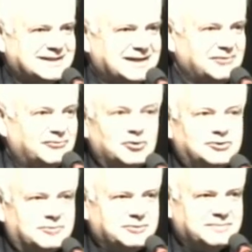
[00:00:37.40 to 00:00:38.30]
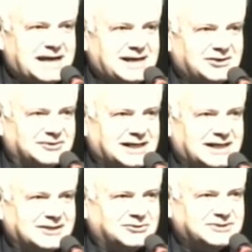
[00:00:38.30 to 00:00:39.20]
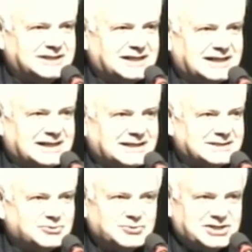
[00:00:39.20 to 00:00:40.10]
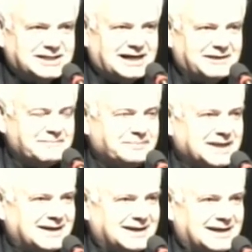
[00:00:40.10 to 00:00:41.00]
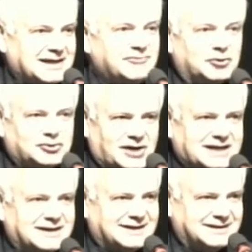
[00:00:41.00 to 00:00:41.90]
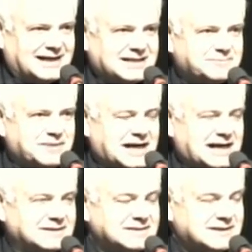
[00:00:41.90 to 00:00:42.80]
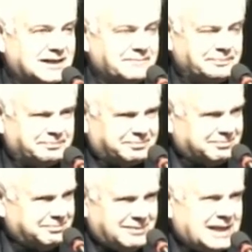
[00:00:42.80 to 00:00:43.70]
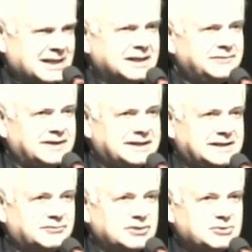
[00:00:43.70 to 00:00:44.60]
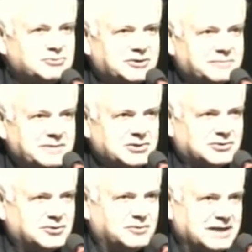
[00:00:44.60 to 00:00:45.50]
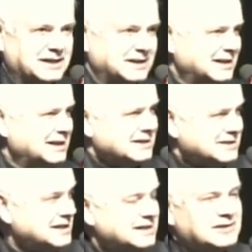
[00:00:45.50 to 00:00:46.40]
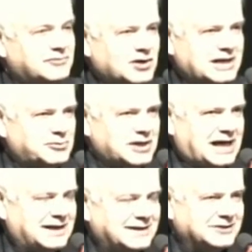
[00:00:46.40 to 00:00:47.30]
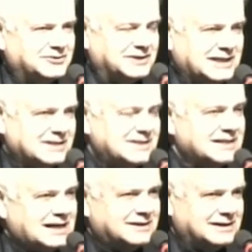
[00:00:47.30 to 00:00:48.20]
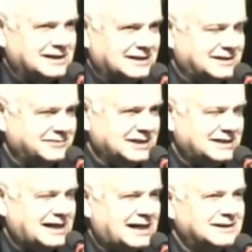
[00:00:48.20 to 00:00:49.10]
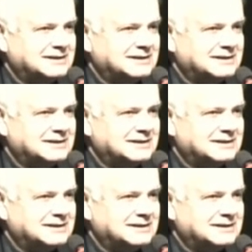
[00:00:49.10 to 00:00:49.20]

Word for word: il volto più bello della nostra società e il volto anche che dà speranza e riflettevo in cuor mio come sia del vocabolario e sia anche dell'attività